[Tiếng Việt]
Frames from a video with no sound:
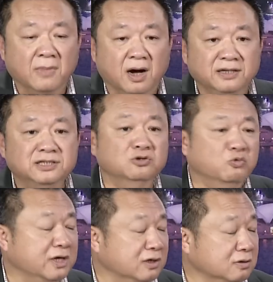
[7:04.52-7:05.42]
bởi chính
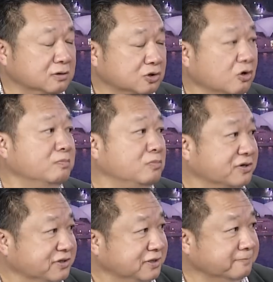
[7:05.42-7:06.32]
quyền Scott
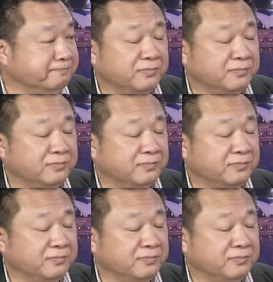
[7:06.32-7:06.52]
Morrison